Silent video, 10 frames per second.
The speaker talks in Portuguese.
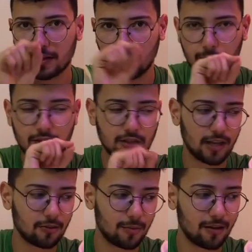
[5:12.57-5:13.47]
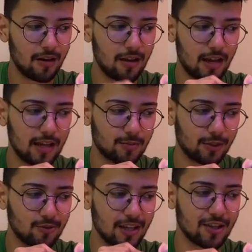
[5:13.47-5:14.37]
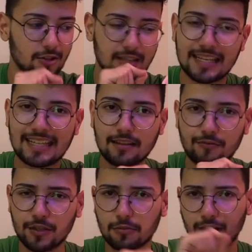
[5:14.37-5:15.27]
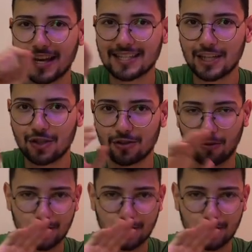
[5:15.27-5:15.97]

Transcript: Ele foi bem direto comigo, respondeu o seguinte: sim, vírgula, existe.